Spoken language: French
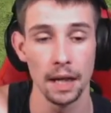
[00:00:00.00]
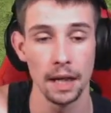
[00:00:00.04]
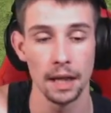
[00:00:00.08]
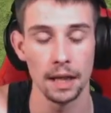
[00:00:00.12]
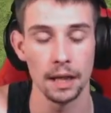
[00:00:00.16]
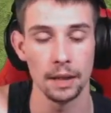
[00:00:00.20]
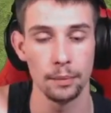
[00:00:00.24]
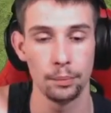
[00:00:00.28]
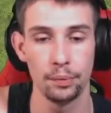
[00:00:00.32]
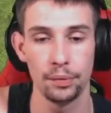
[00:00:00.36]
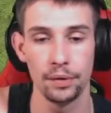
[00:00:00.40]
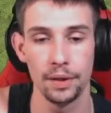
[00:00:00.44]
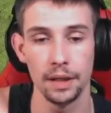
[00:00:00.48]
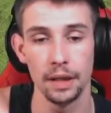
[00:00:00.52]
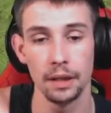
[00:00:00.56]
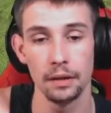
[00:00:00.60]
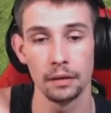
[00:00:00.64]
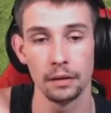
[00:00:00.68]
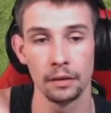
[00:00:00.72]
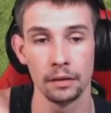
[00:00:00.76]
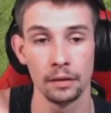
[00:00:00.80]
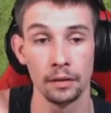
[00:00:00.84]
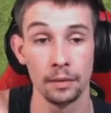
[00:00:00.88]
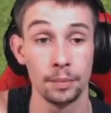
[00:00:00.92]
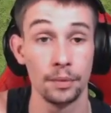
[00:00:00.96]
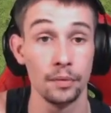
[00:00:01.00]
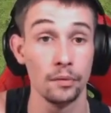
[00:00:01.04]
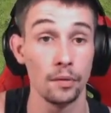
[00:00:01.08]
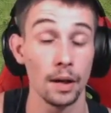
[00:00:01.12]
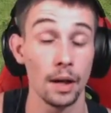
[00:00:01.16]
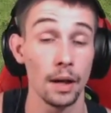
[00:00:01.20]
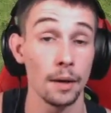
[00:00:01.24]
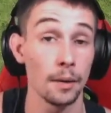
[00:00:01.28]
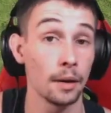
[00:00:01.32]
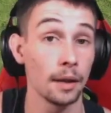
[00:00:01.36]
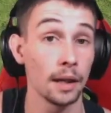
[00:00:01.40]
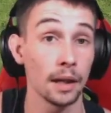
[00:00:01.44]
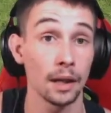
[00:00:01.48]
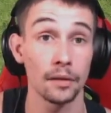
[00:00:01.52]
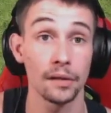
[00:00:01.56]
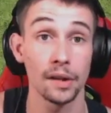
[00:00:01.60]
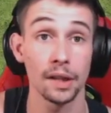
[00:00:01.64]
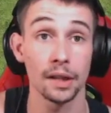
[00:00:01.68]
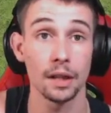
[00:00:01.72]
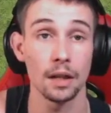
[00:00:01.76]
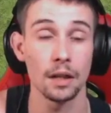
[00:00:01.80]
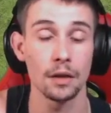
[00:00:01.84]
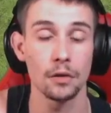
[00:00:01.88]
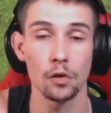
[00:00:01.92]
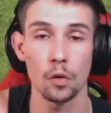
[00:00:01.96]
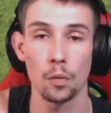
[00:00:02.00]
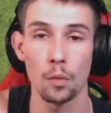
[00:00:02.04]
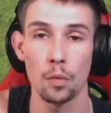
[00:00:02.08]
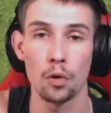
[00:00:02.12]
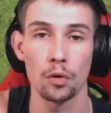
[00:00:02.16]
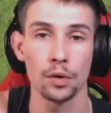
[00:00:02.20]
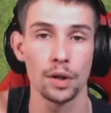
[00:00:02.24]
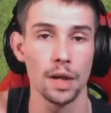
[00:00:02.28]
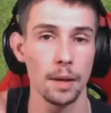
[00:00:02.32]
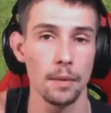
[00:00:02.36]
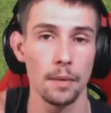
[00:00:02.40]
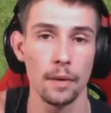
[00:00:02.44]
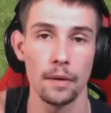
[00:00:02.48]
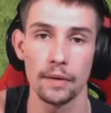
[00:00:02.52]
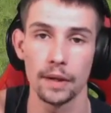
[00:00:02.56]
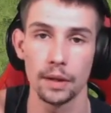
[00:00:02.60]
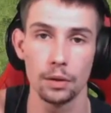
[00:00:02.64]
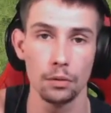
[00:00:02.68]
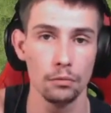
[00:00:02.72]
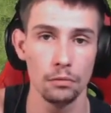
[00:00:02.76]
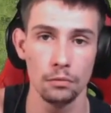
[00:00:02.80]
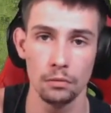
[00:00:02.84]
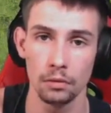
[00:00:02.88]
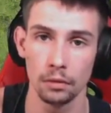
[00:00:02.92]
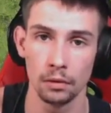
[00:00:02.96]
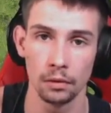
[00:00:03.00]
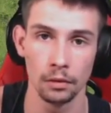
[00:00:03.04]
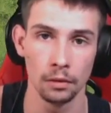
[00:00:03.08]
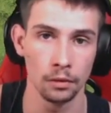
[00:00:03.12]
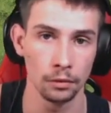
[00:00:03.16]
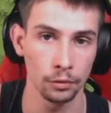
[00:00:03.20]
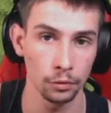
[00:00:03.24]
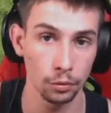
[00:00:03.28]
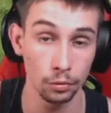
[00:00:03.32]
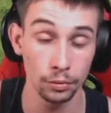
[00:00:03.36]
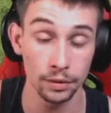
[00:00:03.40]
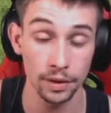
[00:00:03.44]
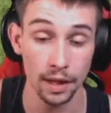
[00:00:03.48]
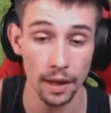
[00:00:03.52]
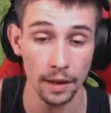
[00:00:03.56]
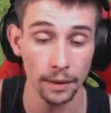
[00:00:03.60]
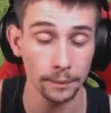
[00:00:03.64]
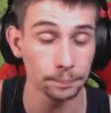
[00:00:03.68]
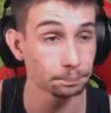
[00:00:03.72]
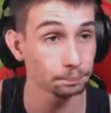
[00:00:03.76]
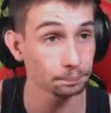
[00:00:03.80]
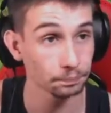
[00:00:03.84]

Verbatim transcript: Et puis, puis voilà, il reviendra sûrement en game avec nous tout ou tard.